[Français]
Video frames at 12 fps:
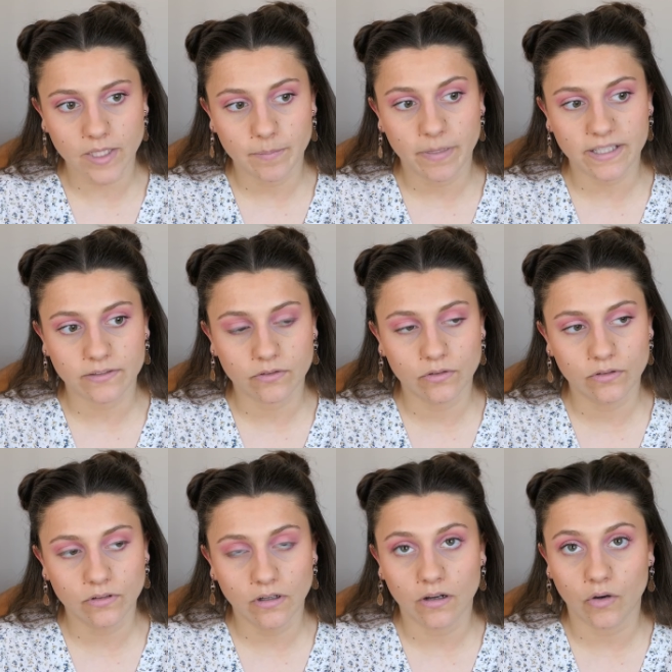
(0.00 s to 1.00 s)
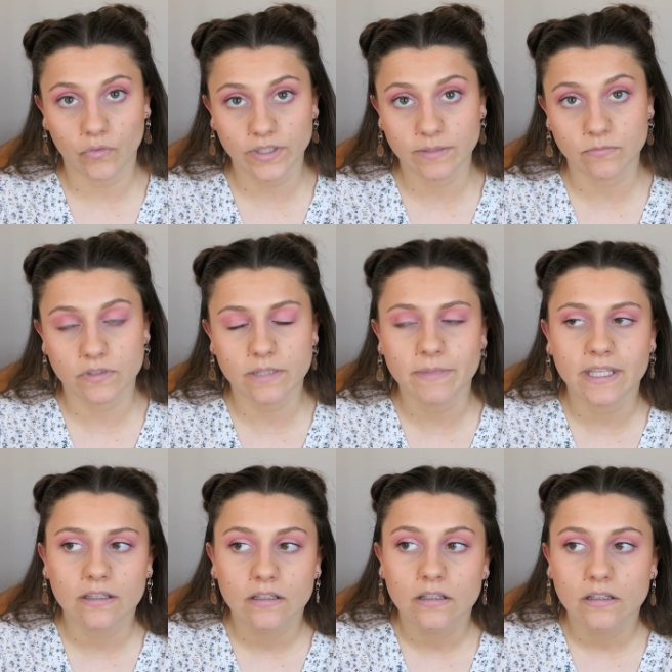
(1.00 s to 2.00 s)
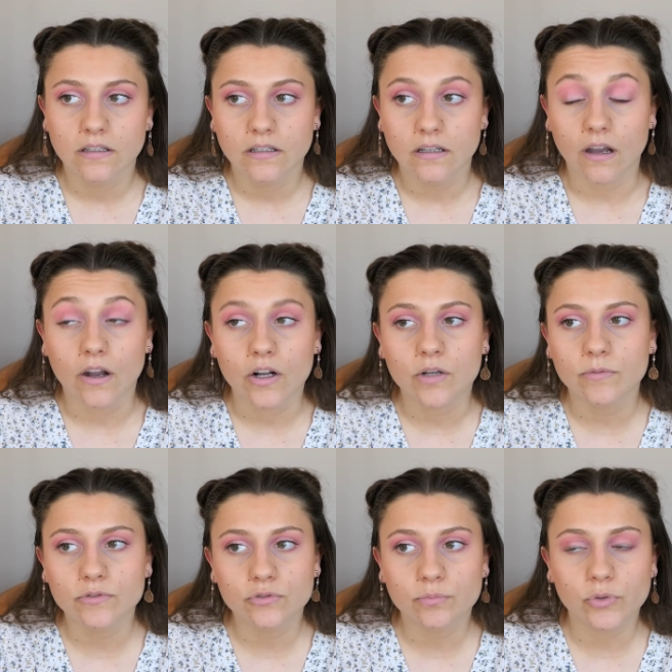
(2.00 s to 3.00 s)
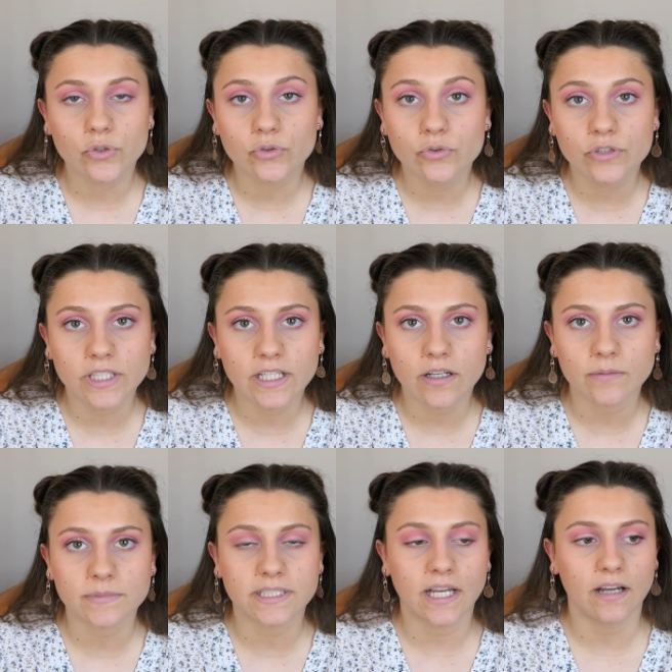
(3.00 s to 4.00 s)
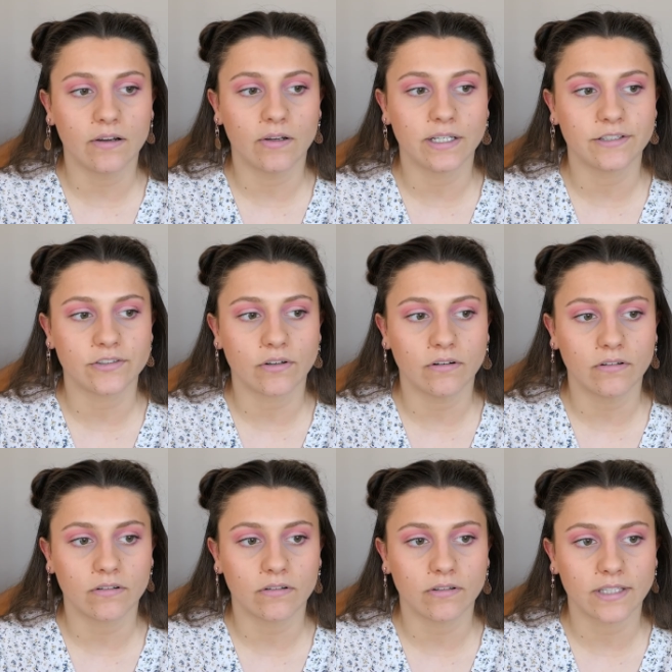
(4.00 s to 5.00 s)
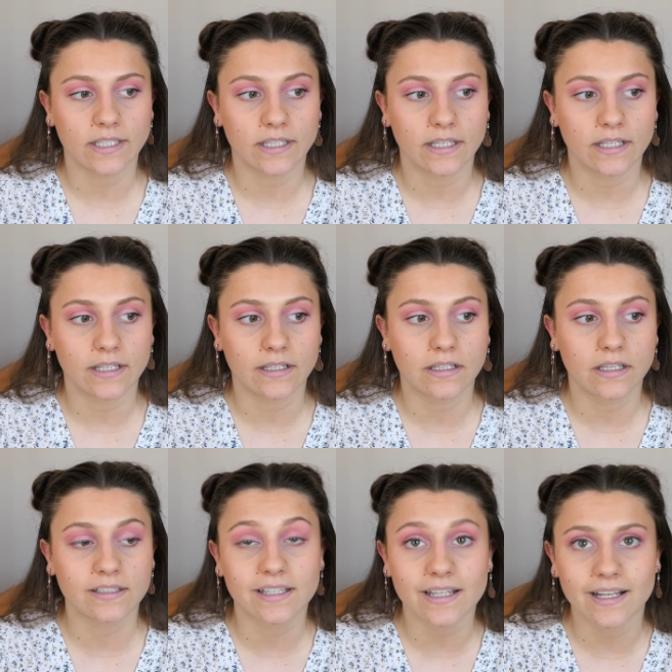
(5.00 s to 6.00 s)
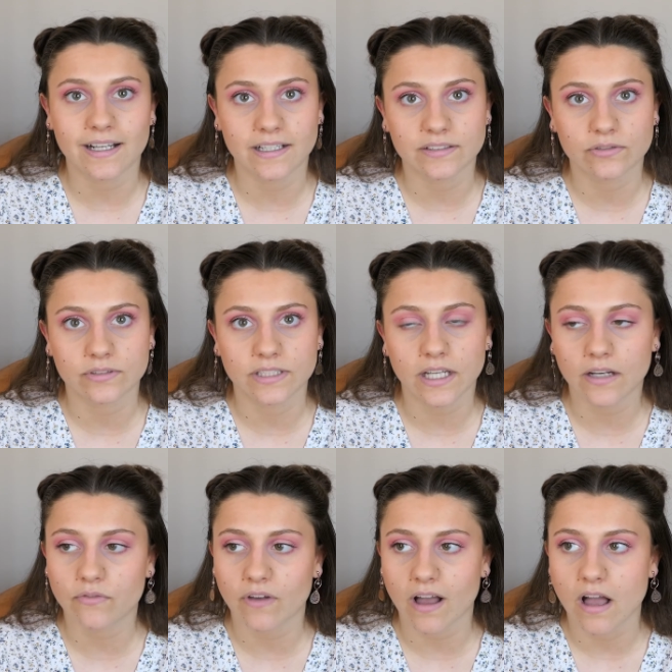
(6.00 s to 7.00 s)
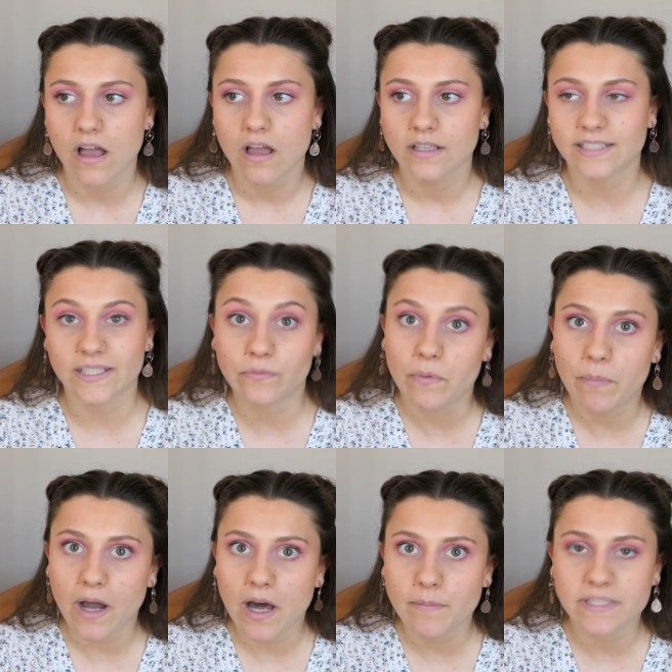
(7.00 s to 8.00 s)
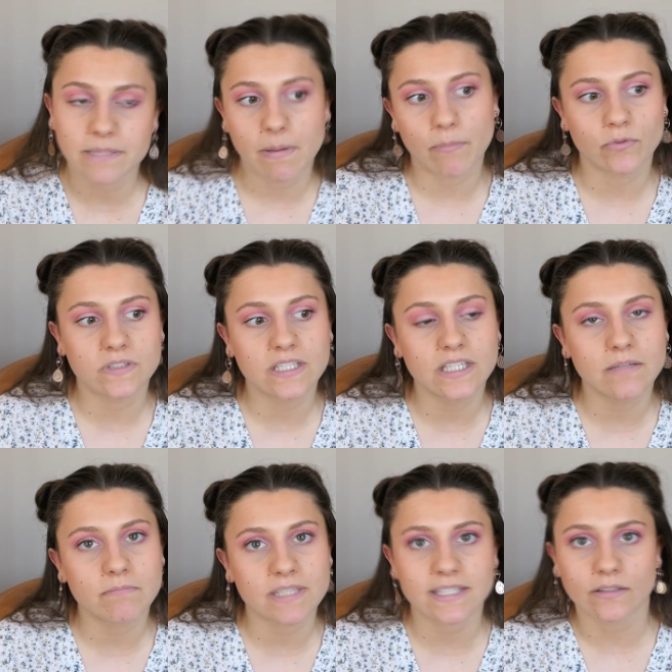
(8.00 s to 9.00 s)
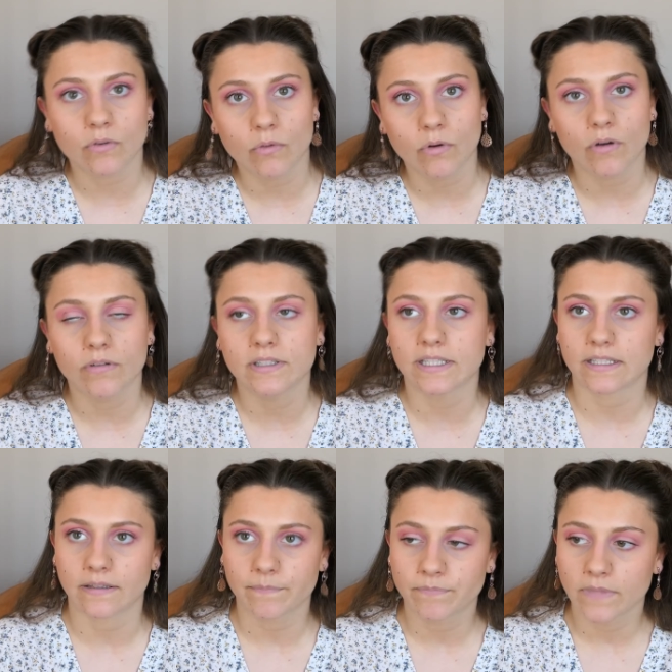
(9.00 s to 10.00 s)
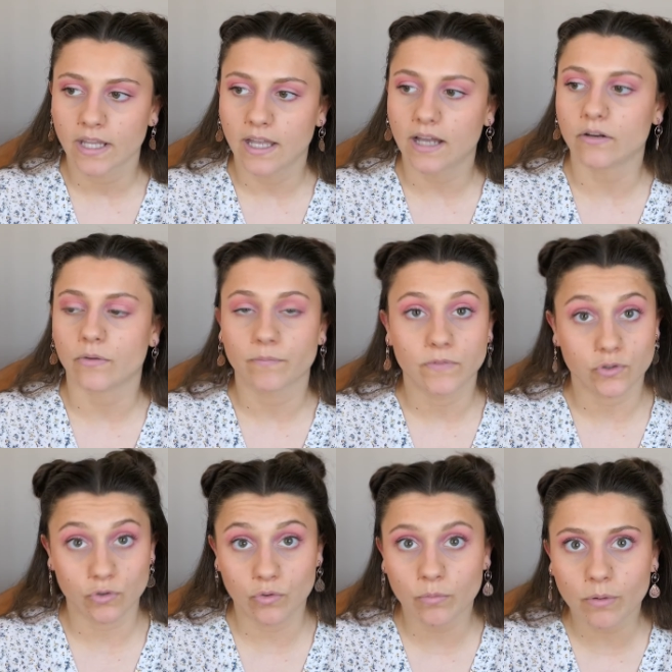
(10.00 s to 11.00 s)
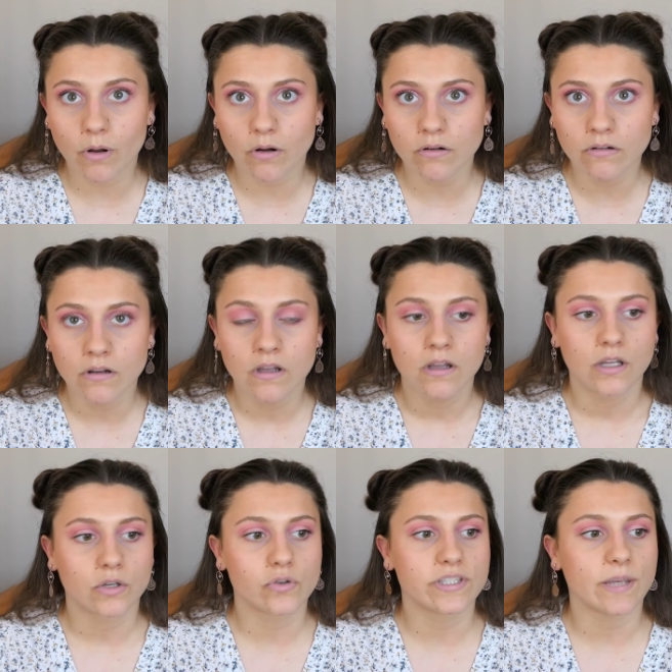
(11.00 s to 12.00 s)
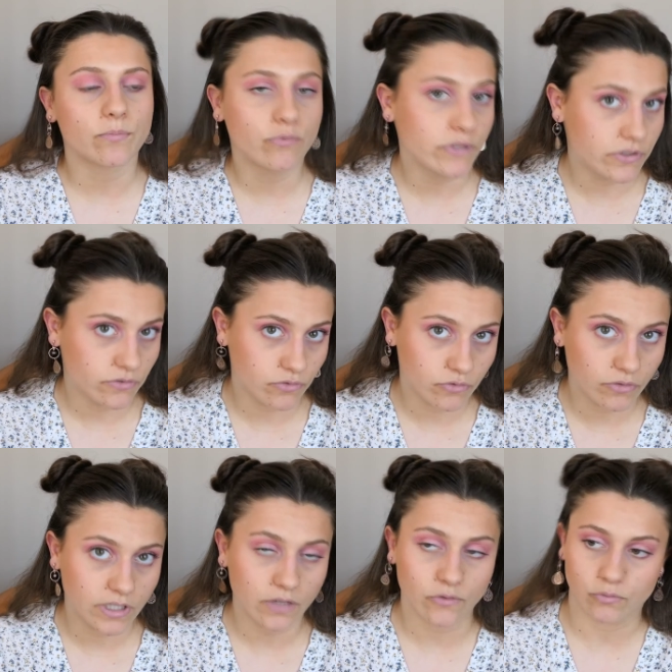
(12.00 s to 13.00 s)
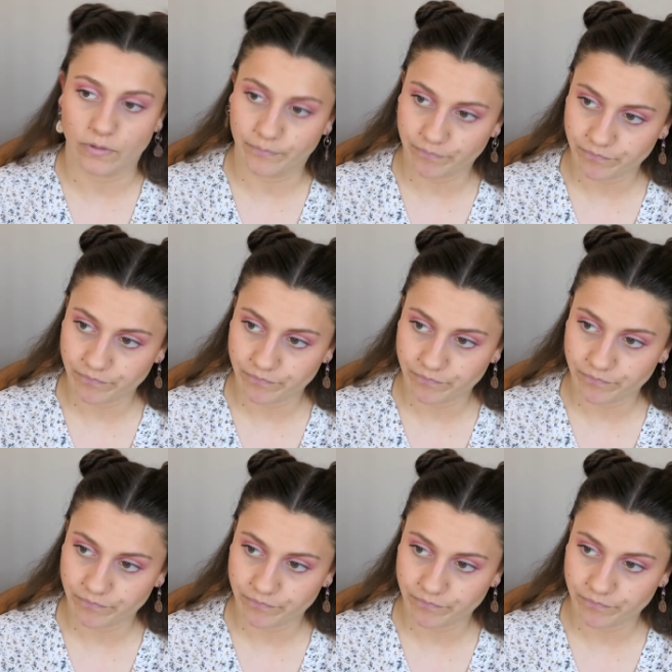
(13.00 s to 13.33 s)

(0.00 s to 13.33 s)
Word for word: parce que euh, en fait il me disait mais euh, comment tu peux juger comme ça euh, les gens et, écrire la classe sociale enfin ça se fait pas mais c'est pas possible mais c'est trop non, non, non alors je comprends que ça puisse choquer en soi